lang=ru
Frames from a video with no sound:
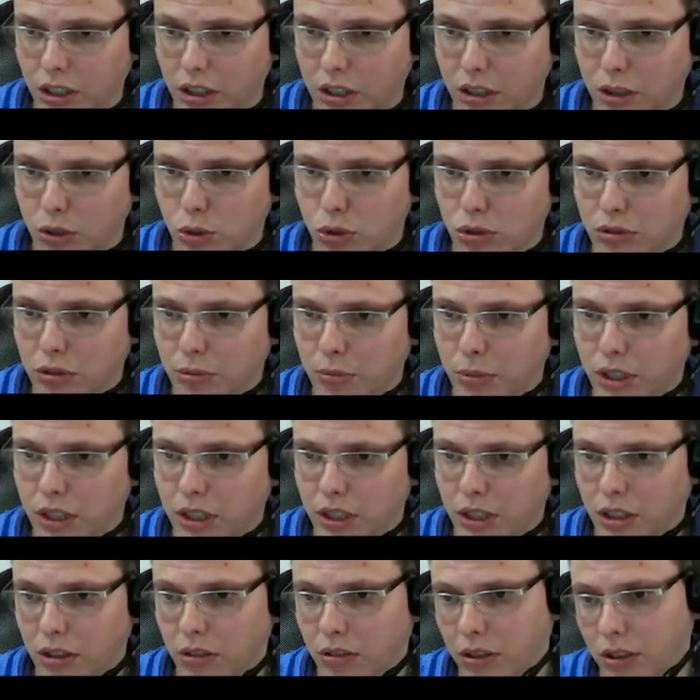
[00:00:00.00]
как я уже вам
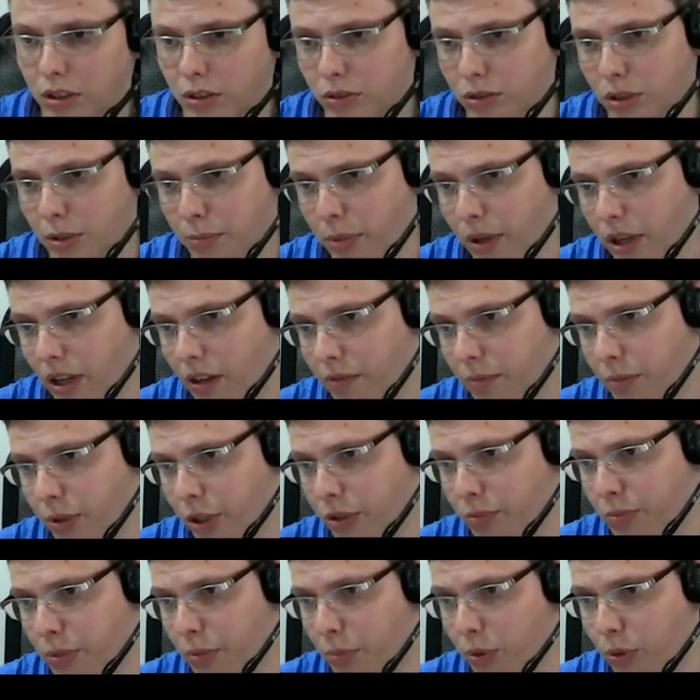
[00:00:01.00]
ранее говорил, все пока, в
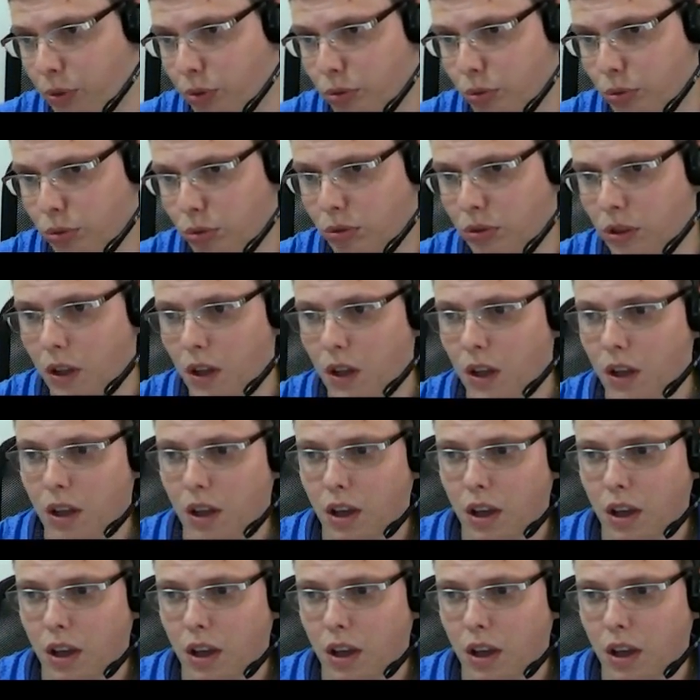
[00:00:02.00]
принципе, плюсуют.